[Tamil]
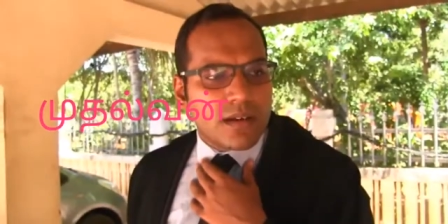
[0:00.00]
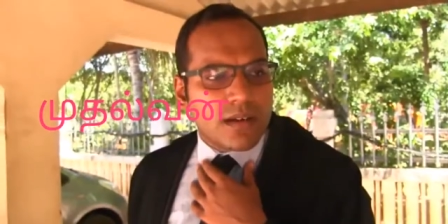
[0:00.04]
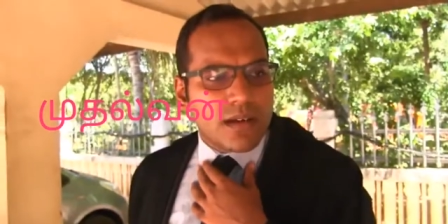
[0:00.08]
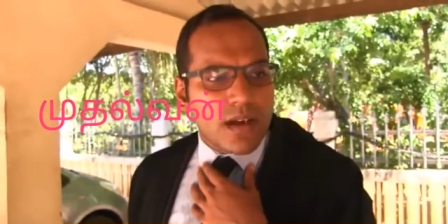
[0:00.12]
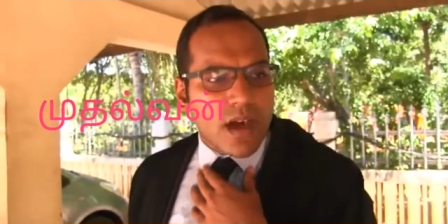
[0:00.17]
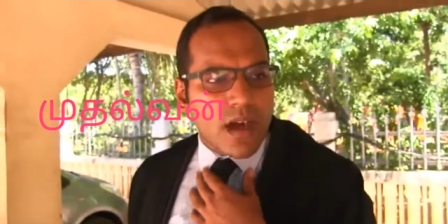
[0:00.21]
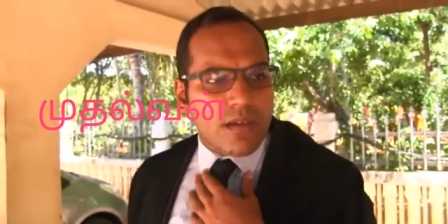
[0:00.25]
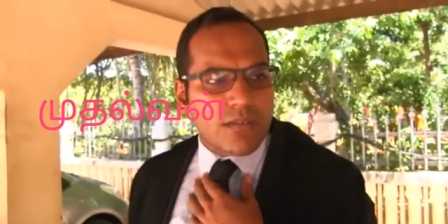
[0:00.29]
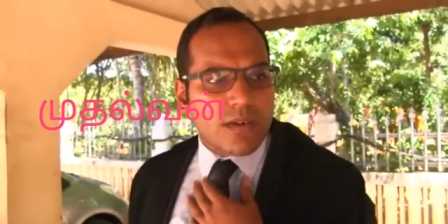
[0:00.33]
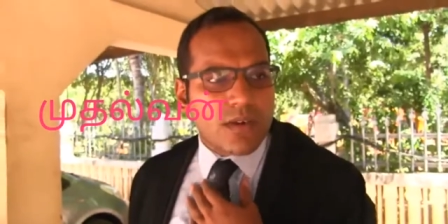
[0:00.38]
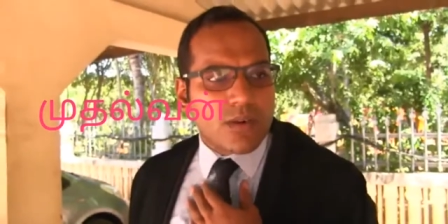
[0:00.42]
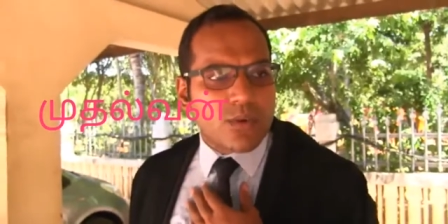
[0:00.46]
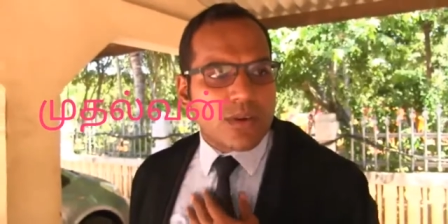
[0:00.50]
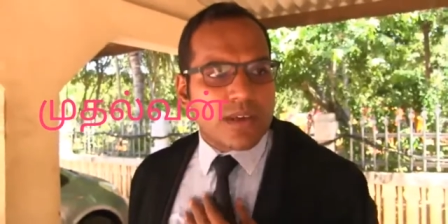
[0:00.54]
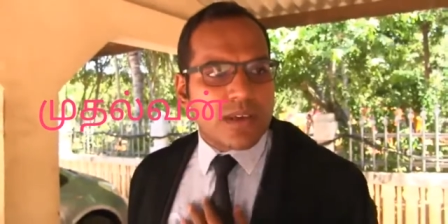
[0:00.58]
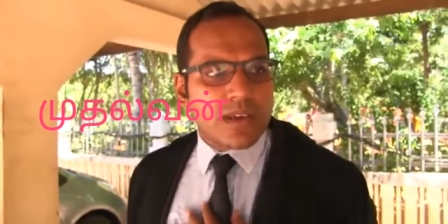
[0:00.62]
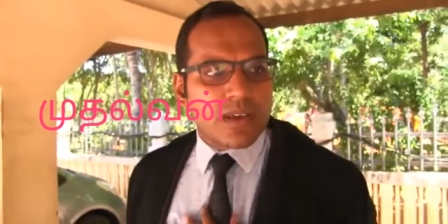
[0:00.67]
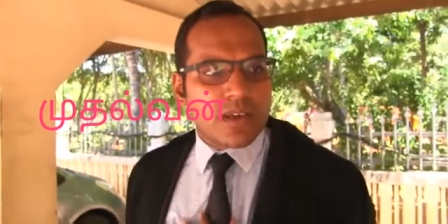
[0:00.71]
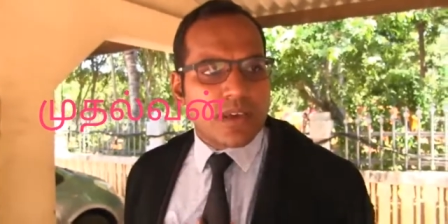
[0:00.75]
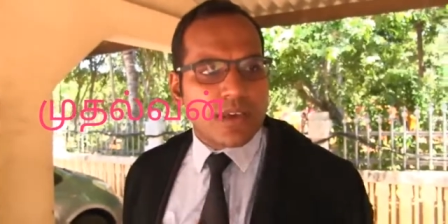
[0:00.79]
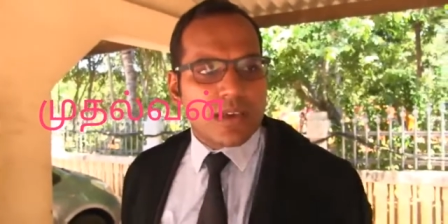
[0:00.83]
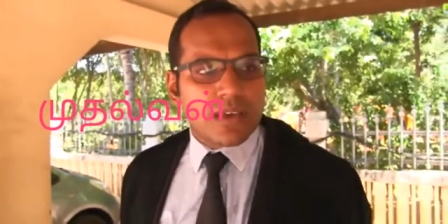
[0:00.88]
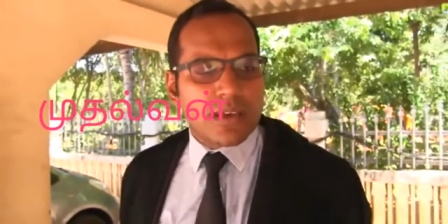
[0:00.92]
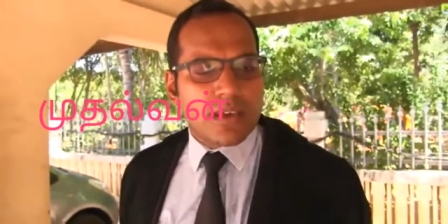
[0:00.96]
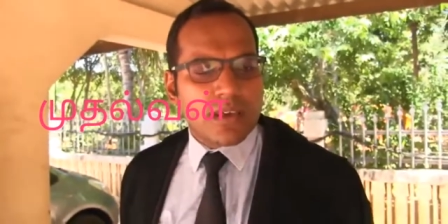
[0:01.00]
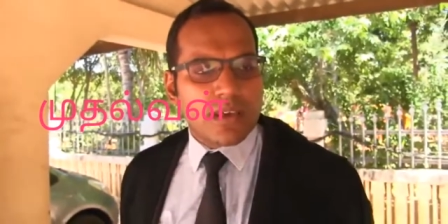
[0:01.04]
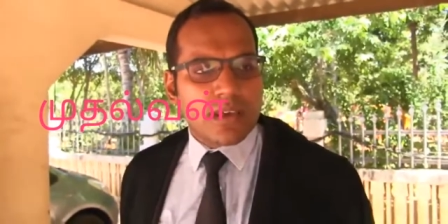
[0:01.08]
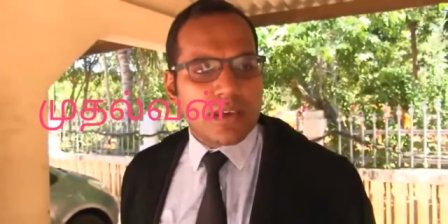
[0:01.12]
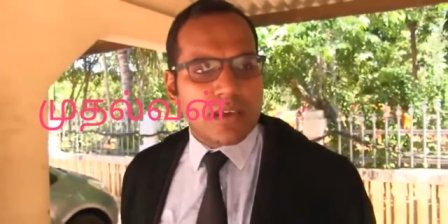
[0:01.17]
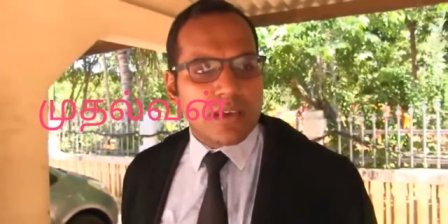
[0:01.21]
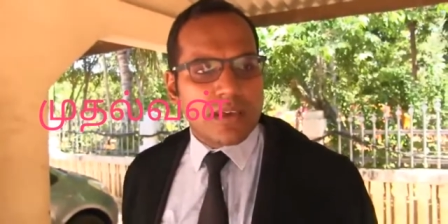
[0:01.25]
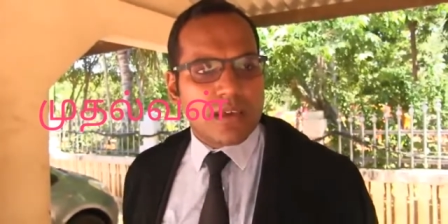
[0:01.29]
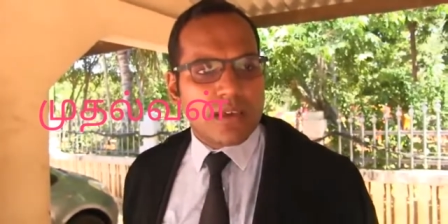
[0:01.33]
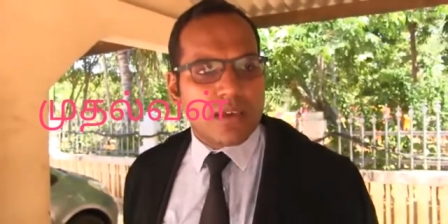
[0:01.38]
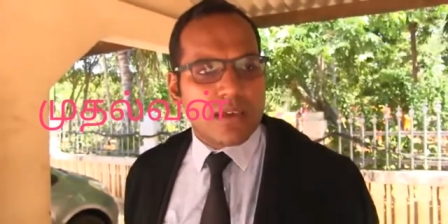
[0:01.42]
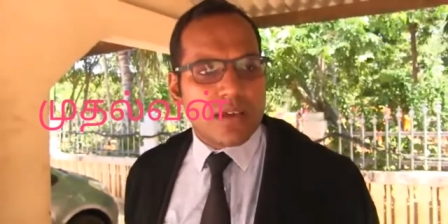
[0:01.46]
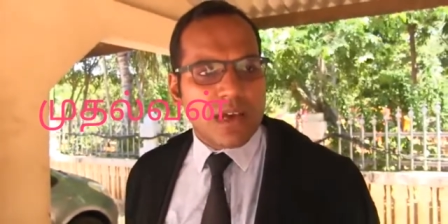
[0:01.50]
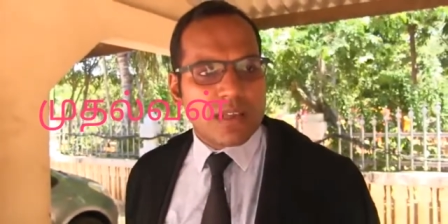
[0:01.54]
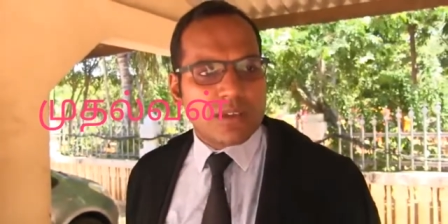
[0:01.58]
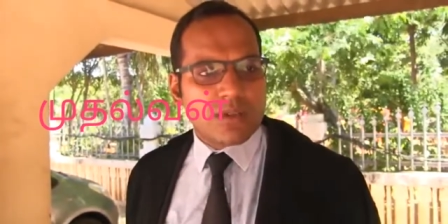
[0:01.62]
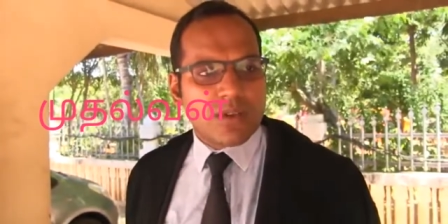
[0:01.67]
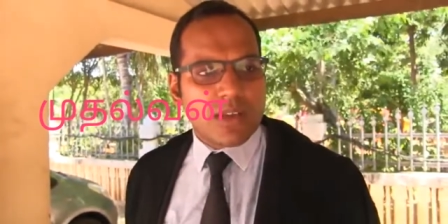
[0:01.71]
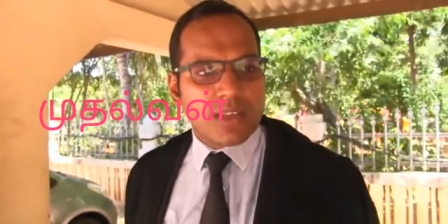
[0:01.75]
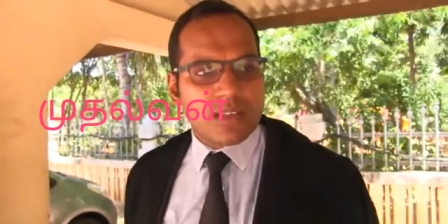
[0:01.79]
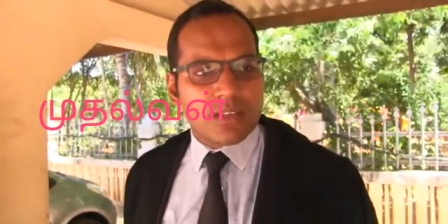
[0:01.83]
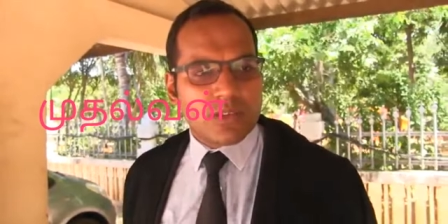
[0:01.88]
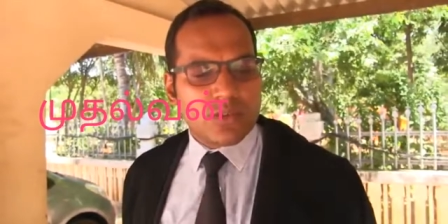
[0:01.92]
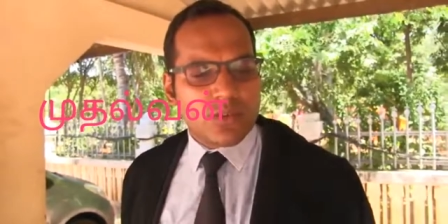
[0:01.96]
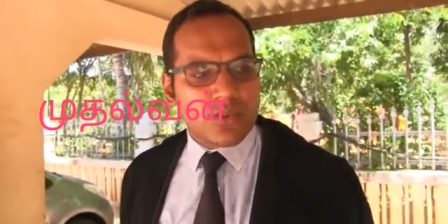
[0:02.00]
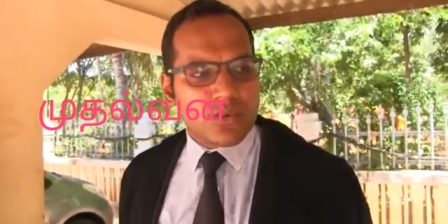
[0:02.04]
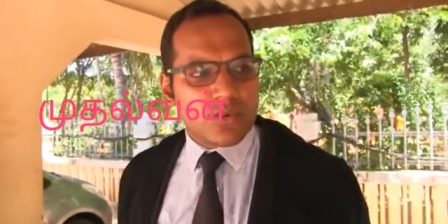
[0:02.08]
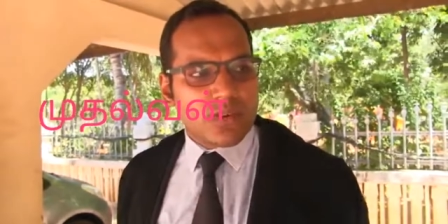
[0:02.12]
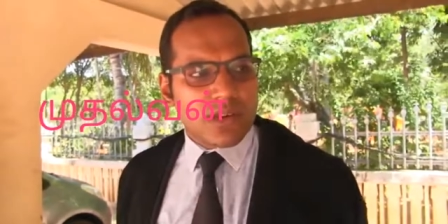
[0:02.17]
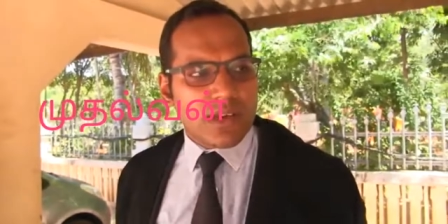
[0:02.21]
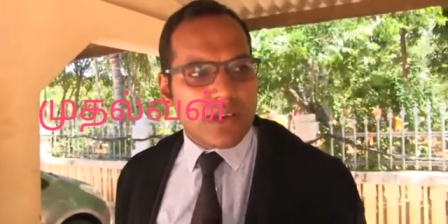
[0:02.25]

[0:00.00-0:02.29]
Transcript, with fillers: நாவக்குழி ஆயிரத்தி தொள்ளாயிரத்தி தொண்ணூற்றி